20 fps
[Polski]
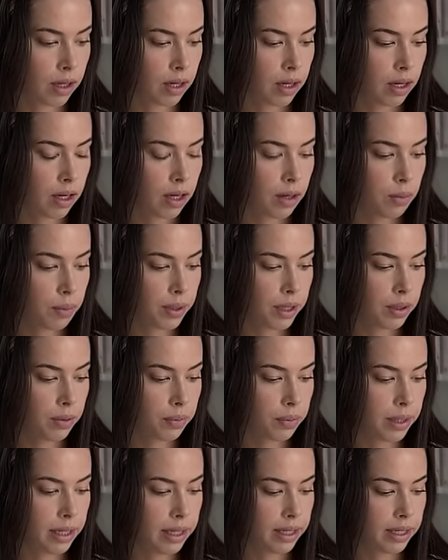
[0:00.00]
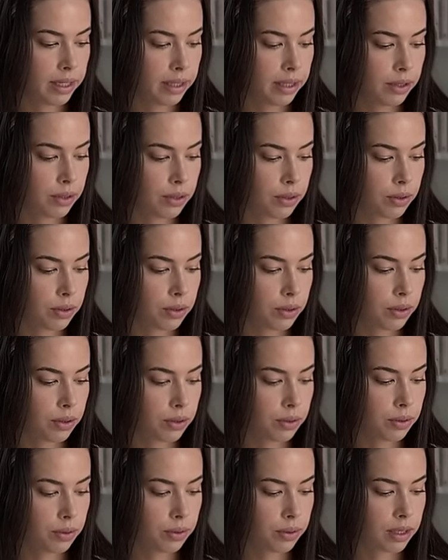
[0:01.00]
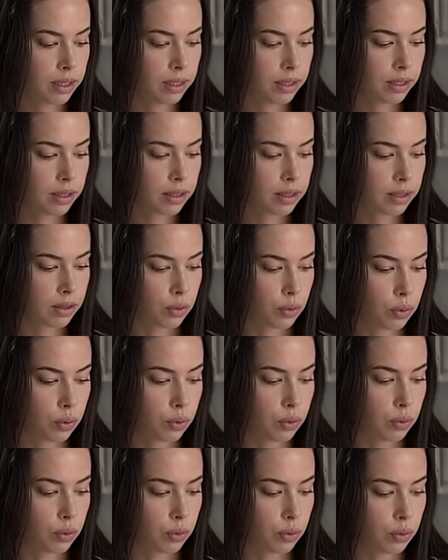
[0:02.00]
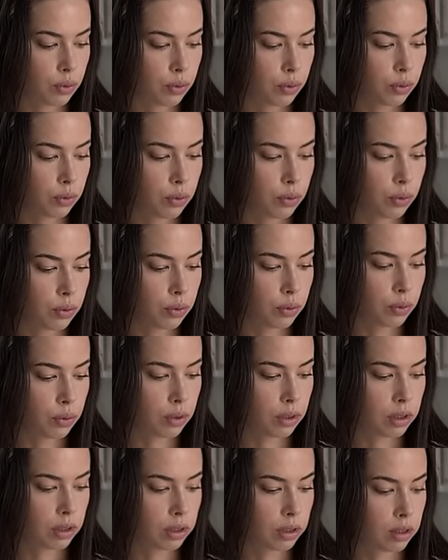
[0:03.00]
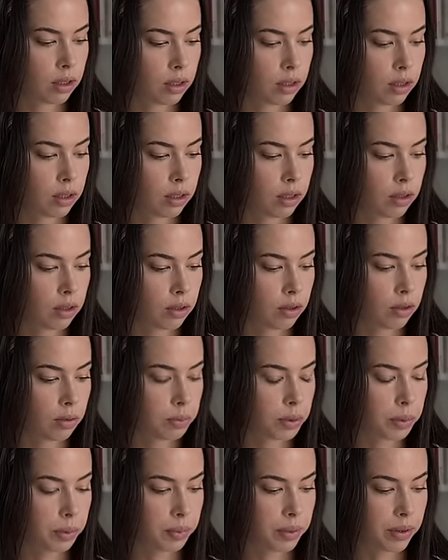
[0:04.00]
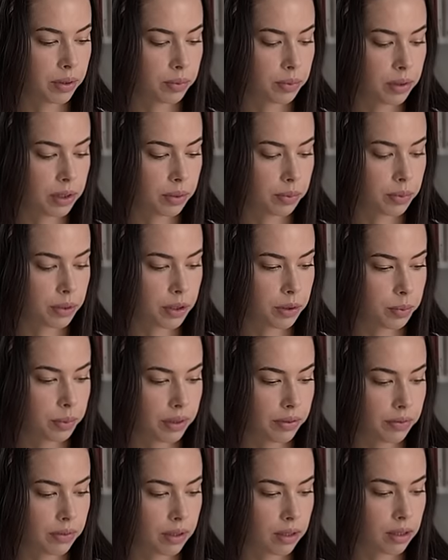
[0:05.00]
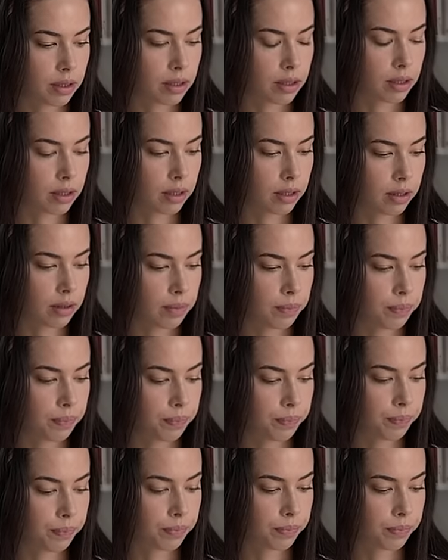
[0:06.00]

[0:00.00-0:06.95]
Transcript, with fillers: Are we ready to do this? Du, du, du, du, du. O, przypomniały mi się przyśpiewki z um,